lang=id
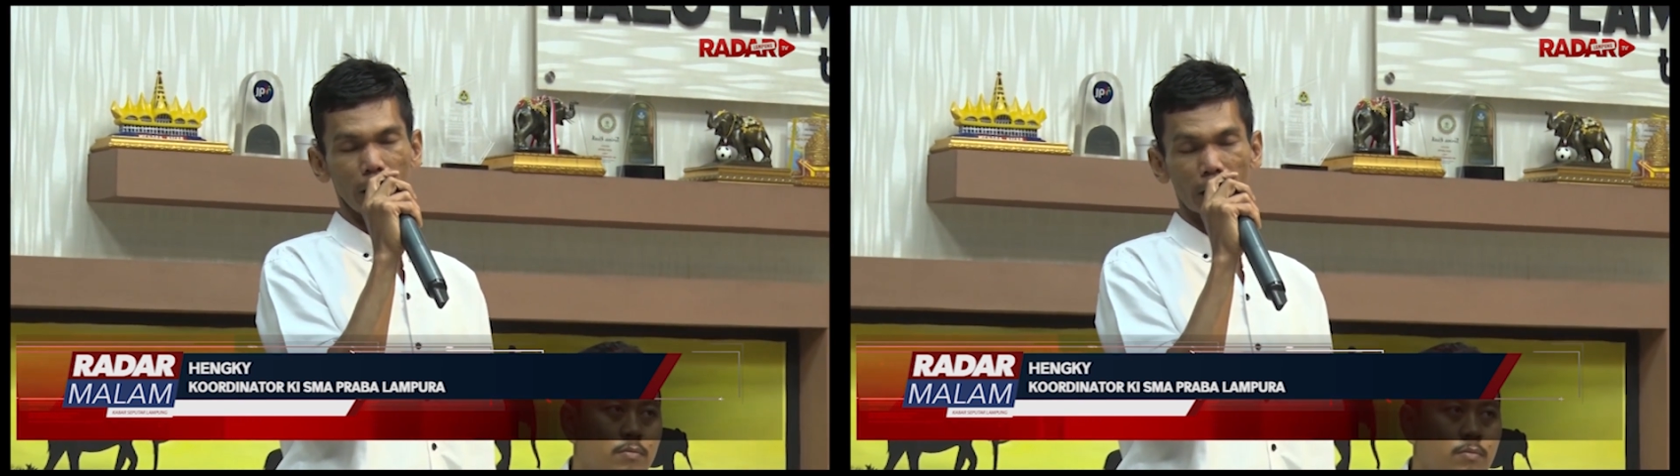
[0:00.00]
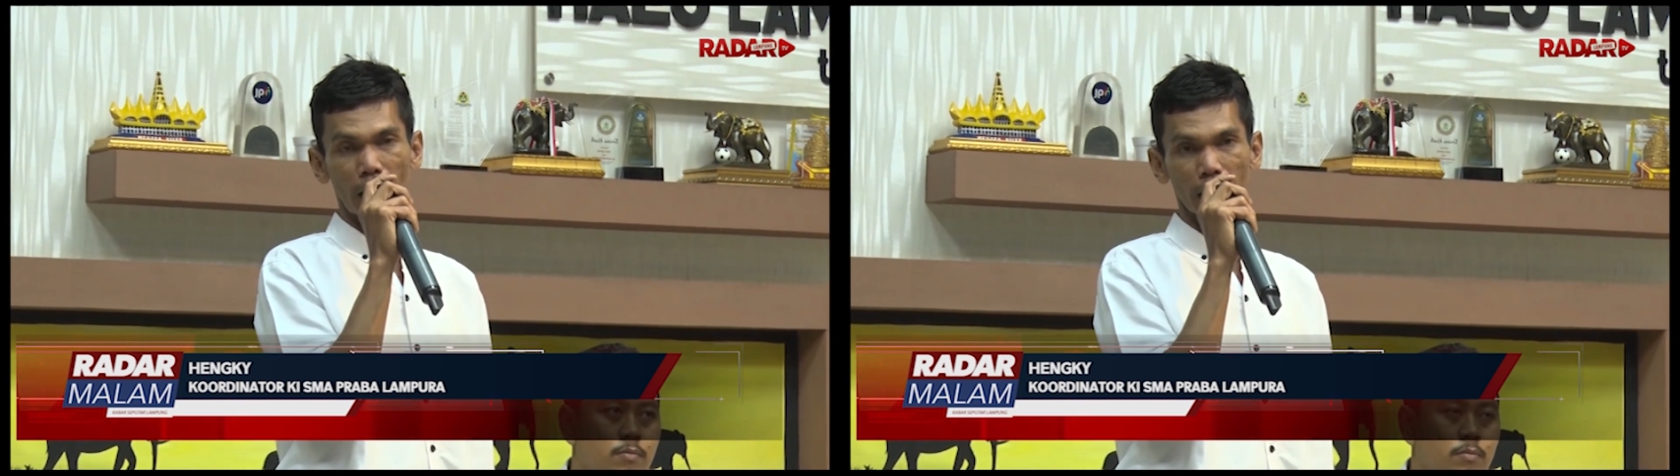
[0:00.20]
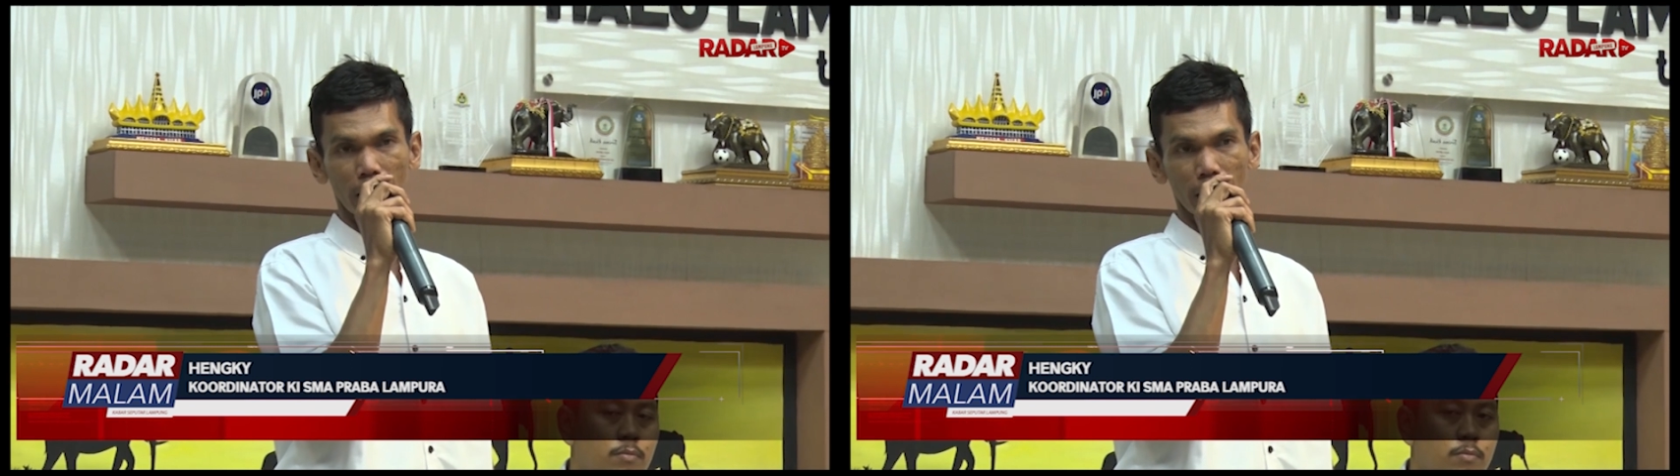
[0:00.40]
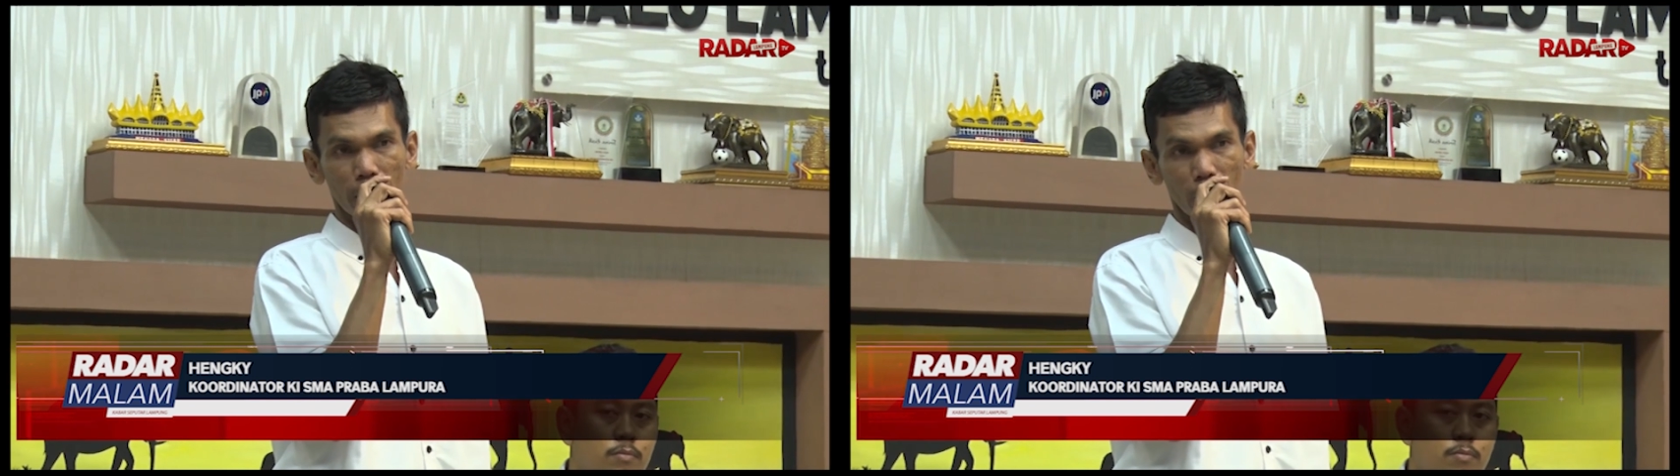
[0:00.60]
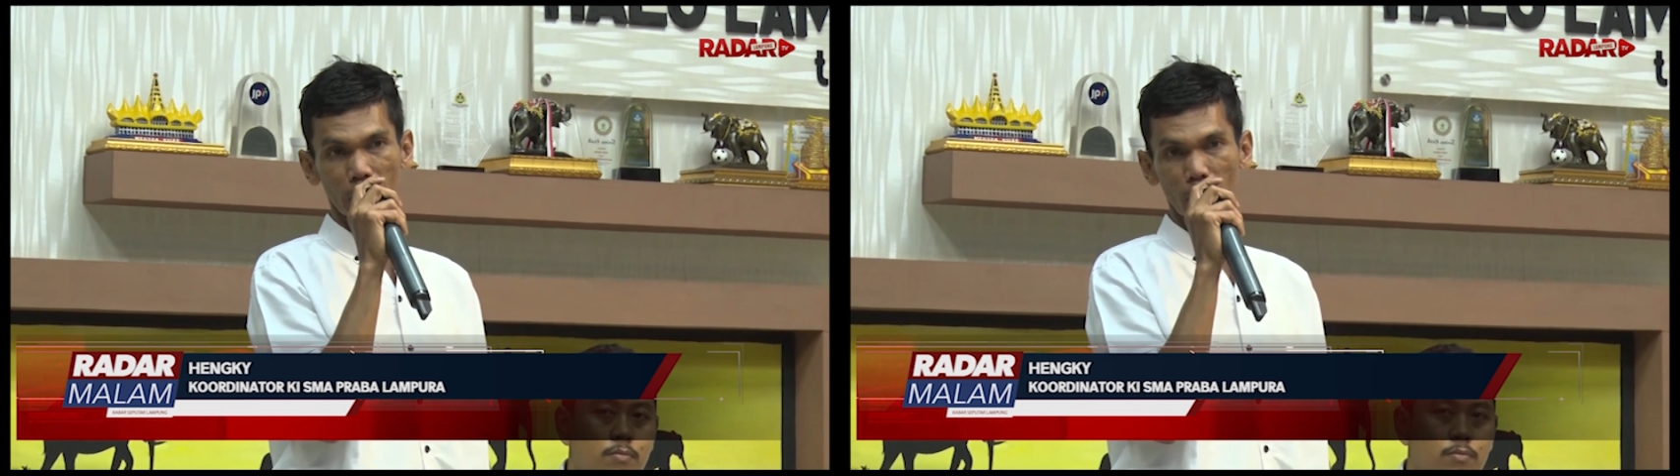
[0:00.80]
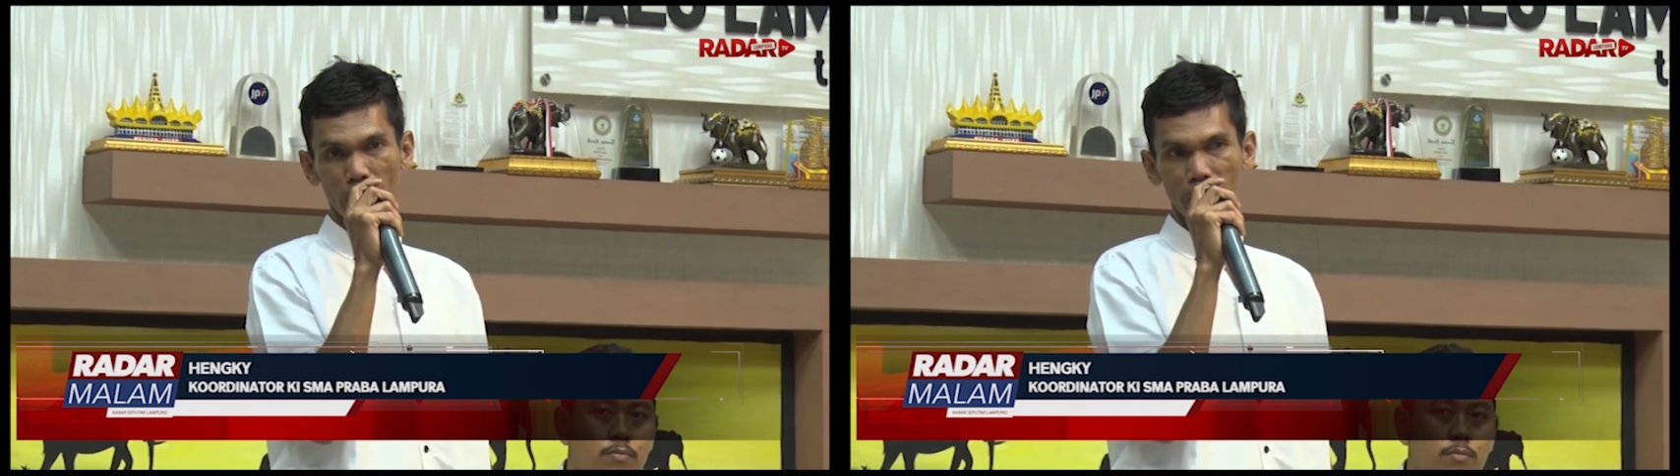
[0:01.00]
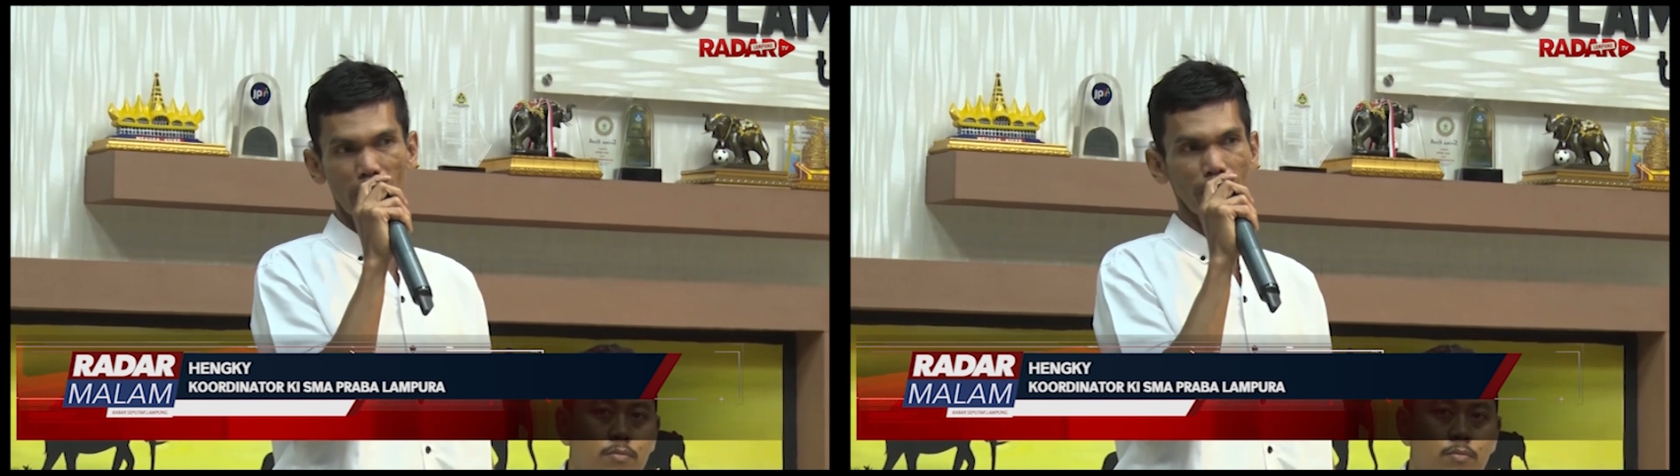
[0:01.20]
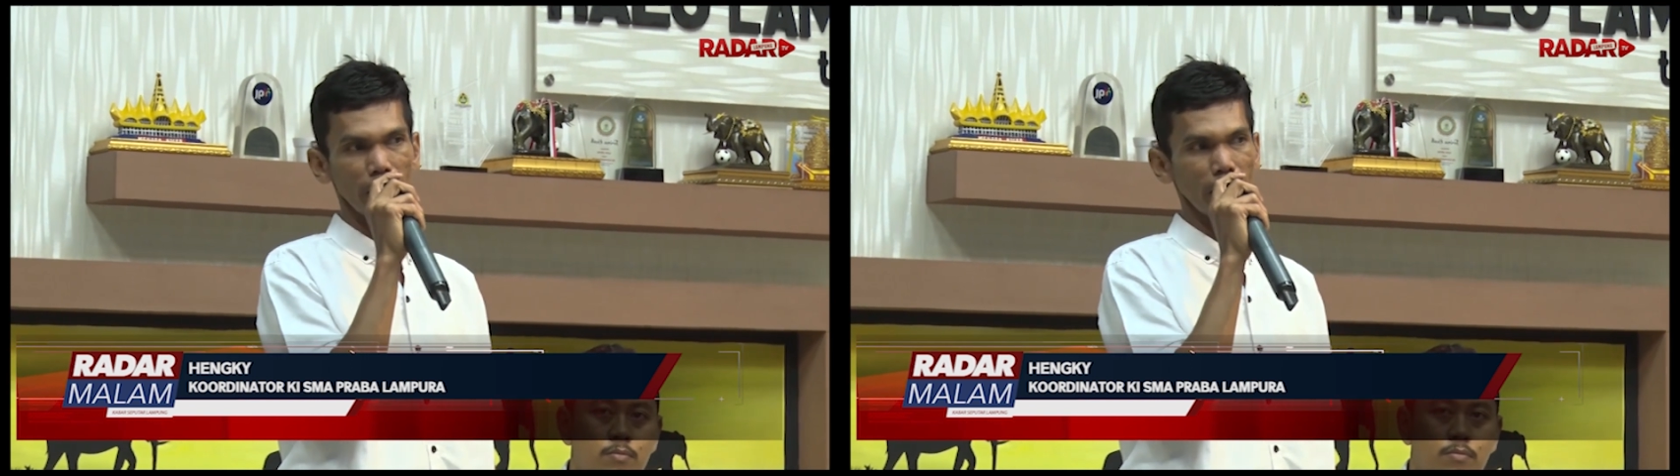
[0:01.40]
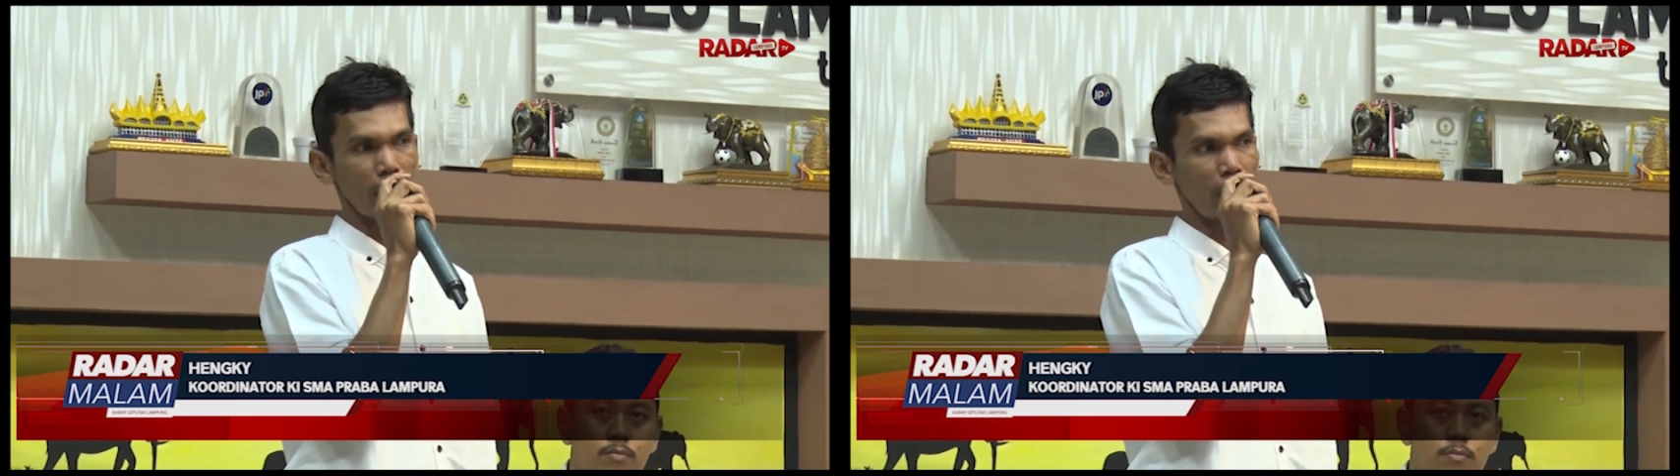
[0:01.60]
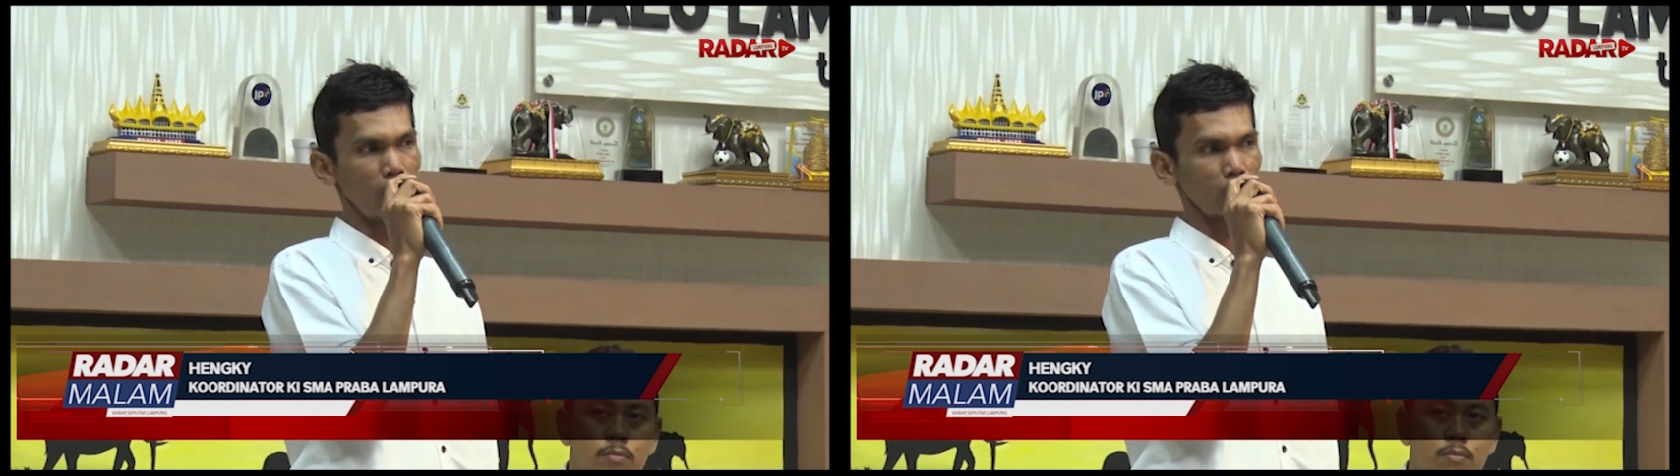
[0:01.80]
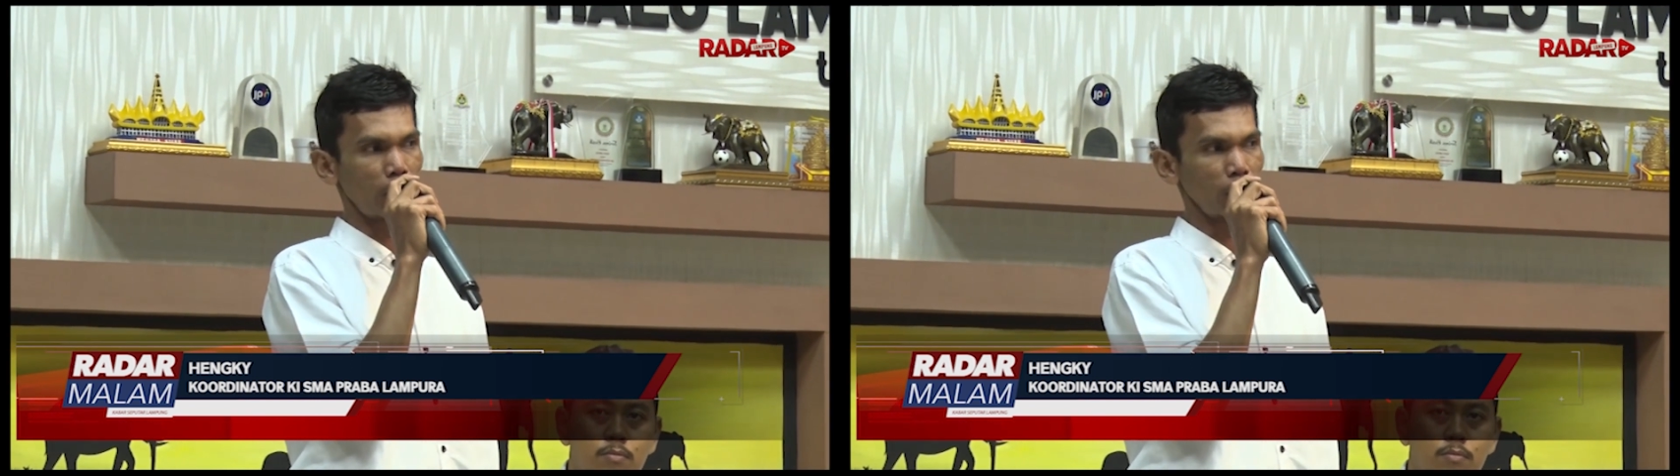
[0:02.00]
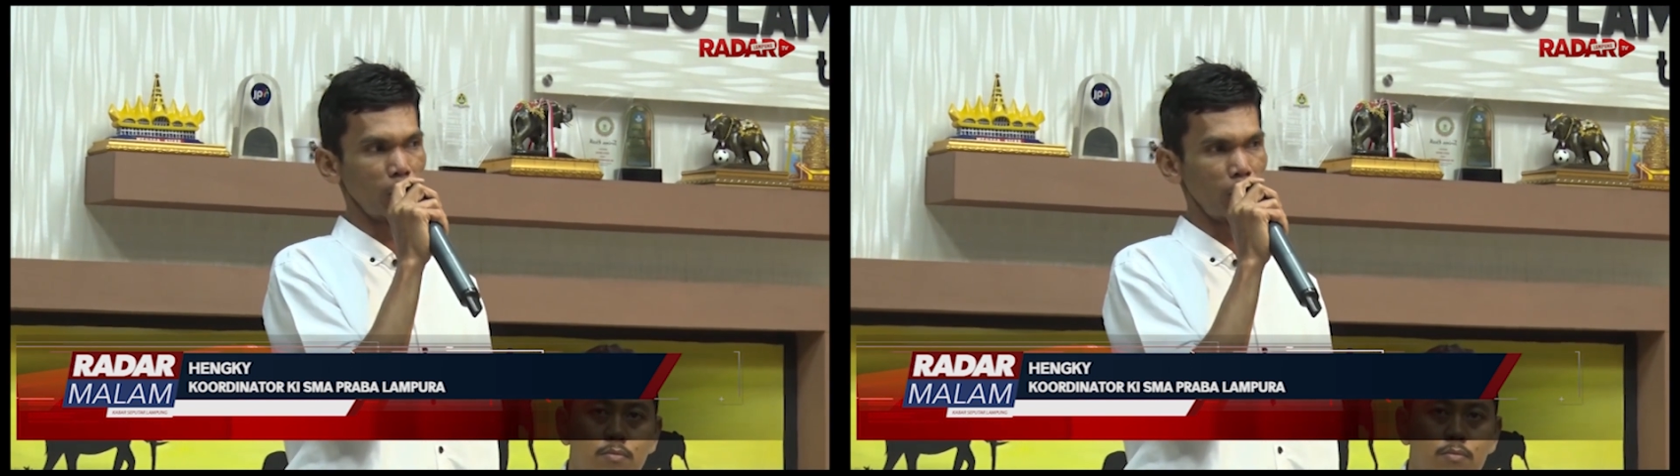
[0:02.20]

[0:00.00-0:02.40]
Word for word: sehari ini mungkin dua jam atau satu